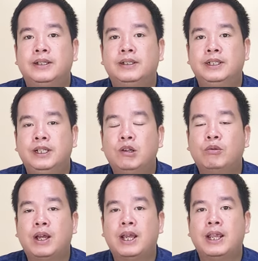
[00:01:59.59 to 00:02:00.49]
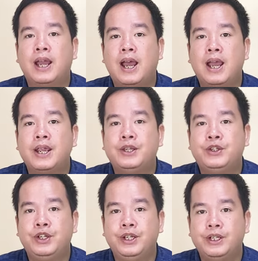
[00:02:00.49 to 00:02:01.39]
gửi đến tổng đài
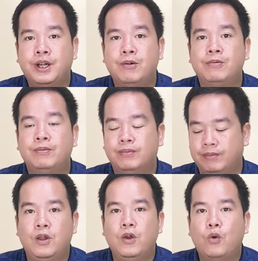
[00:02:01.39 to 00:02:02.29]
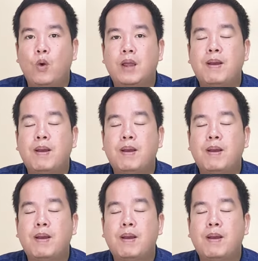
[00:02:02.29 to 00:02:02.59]
290. Ngoài